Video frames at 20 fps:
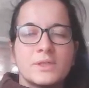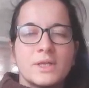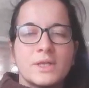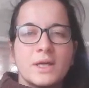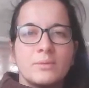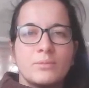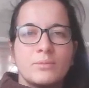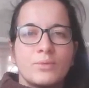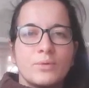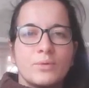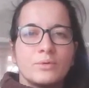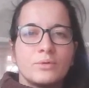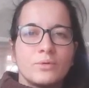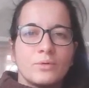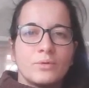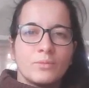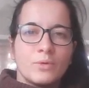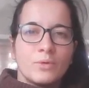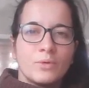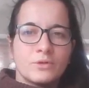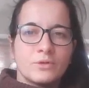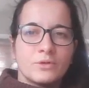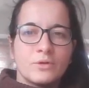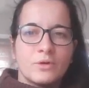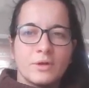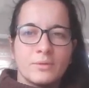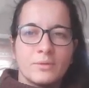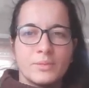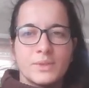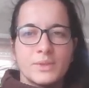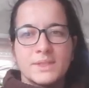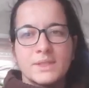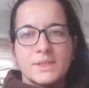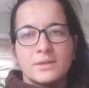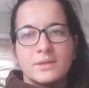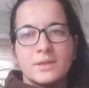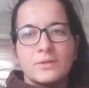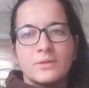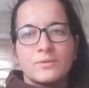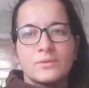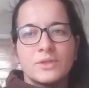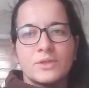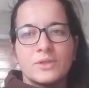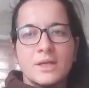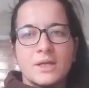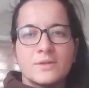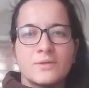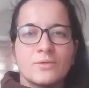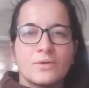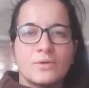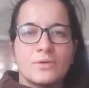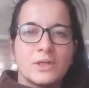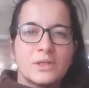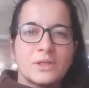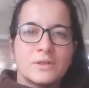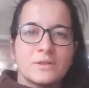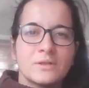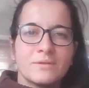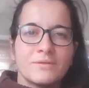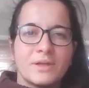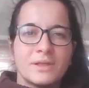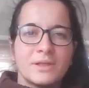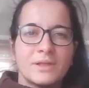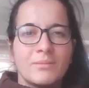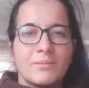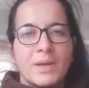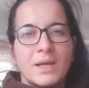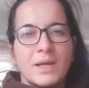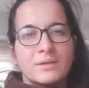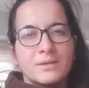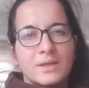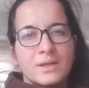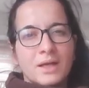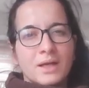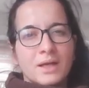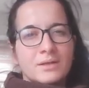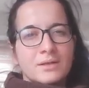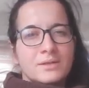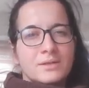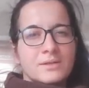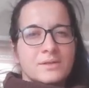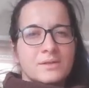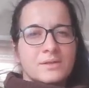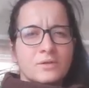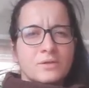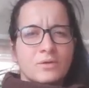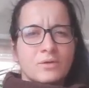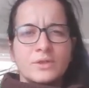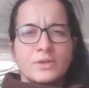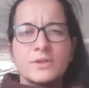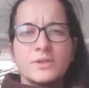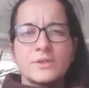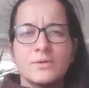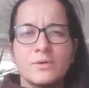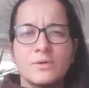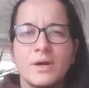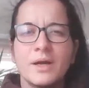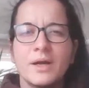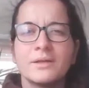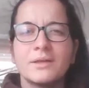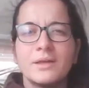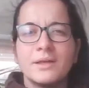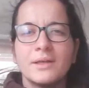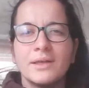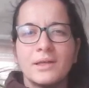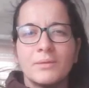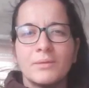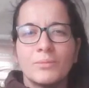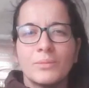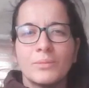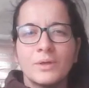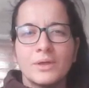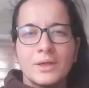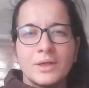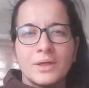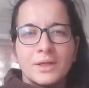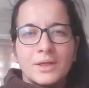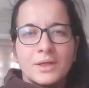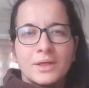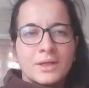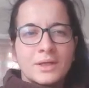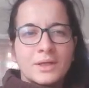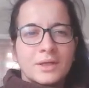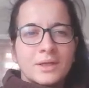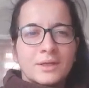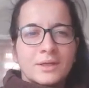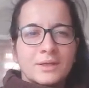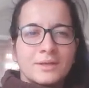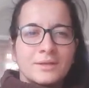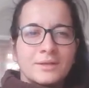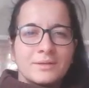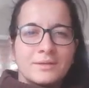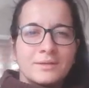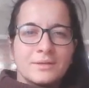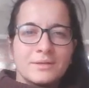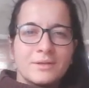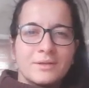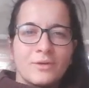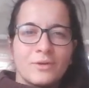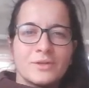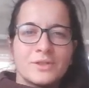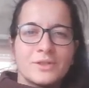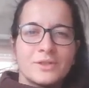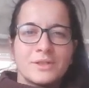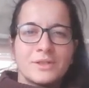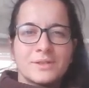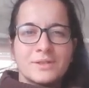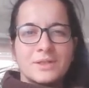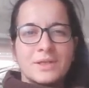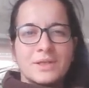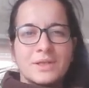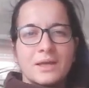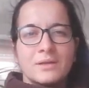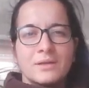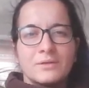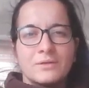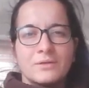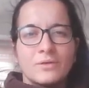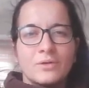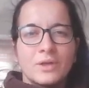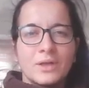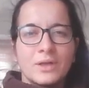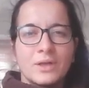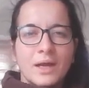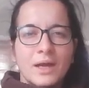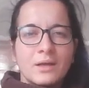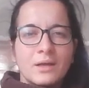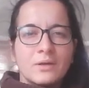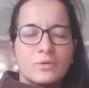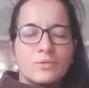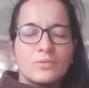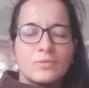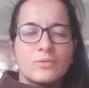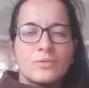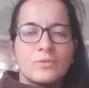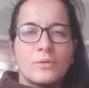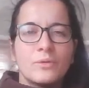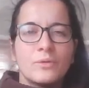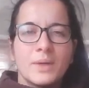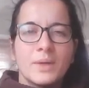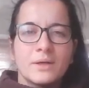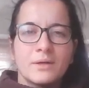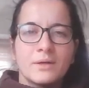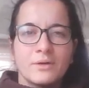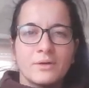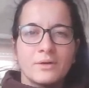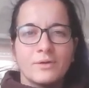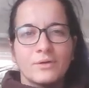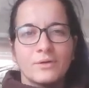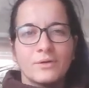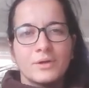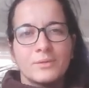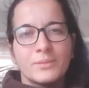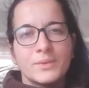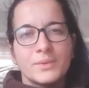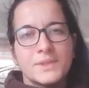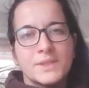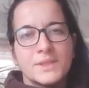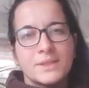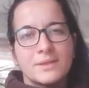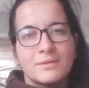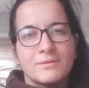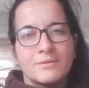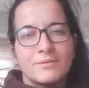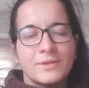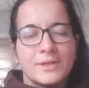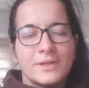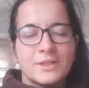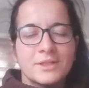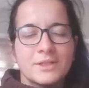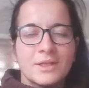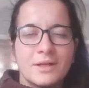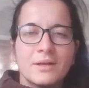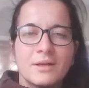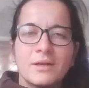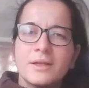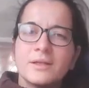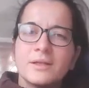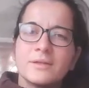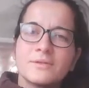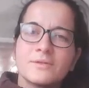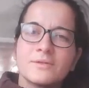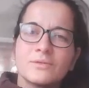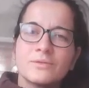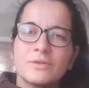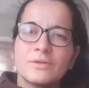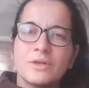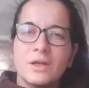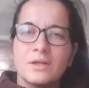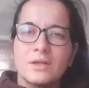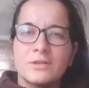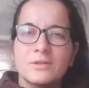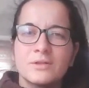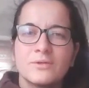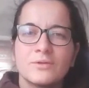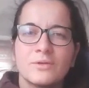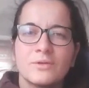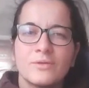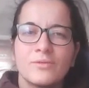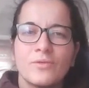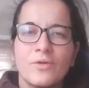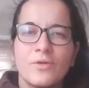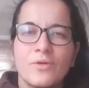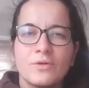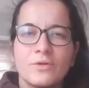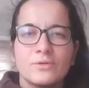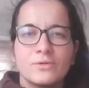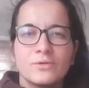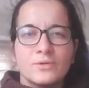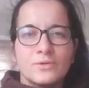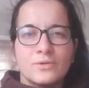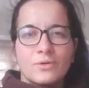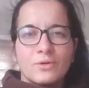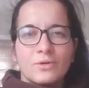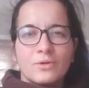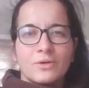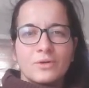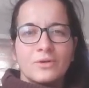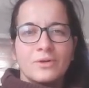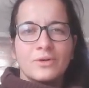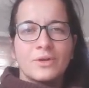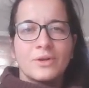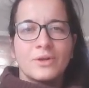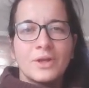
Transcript: Zeitpunkt, um euch noch ein bisschen hin und her zu richten. Wenn ihr merkt, ah, das ist noch nicht so angenehm, dann könnt ihr das gerne noch in alle Ruhe machen, noch ein bisschen vielleicht nach links und rechts oder vorne zurück